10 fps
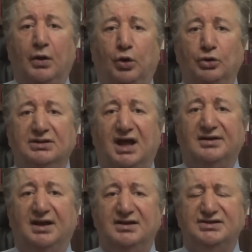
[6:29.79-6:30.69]
Onlar
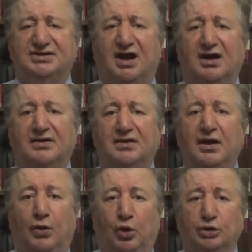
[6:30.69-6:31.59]
ensar,
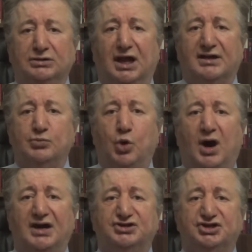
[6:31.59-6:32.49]
onlar
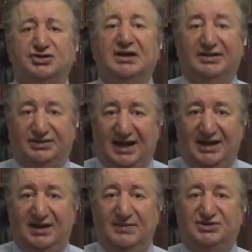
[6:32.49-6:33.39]
muhacir
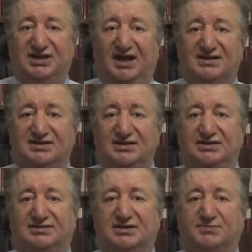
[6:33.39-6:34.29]
denilip siyasi
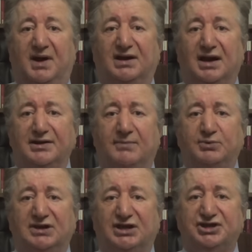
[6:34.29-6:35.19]
istismarlar
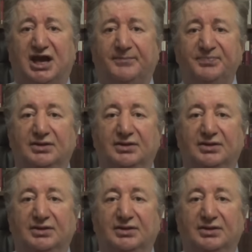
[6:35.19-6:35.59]
yapılacak.